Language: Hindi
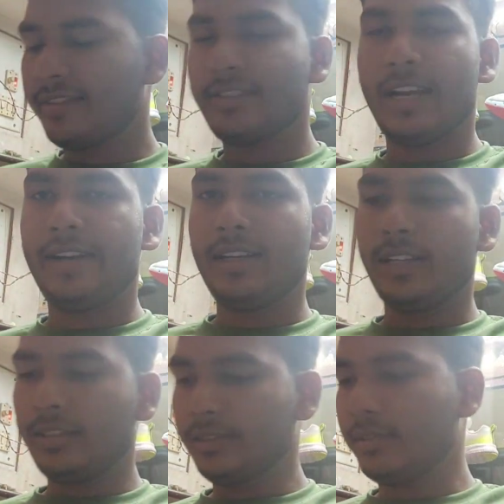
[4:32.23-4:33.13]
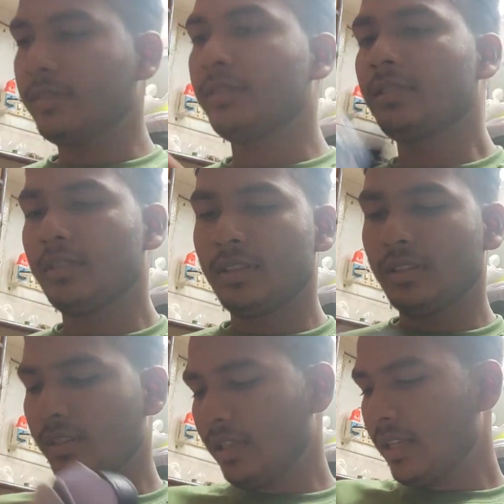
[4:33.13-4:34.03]
सैंडल है
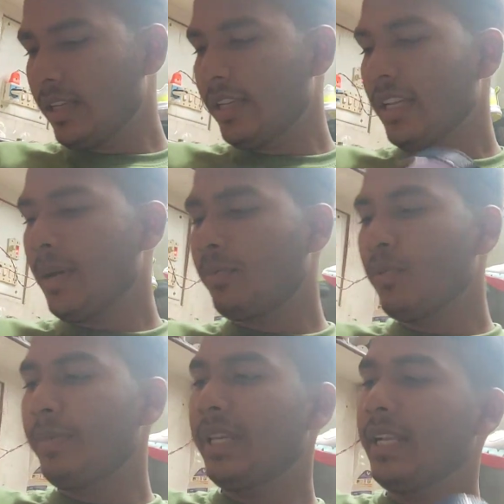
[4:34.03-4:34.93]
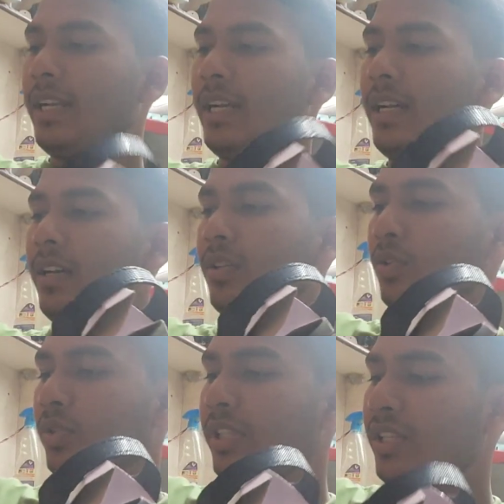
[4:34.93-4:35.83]
ये आपको मिलेगा
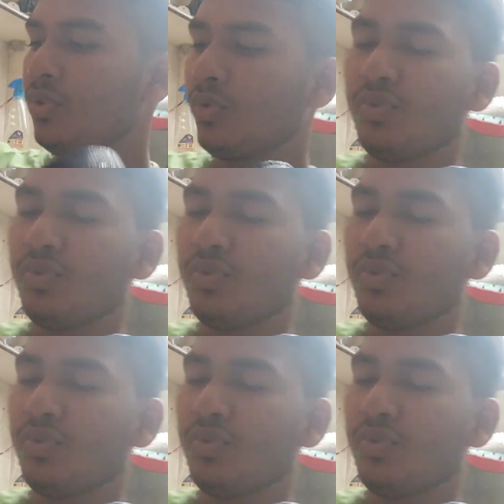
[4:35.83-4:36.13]
तीन सौ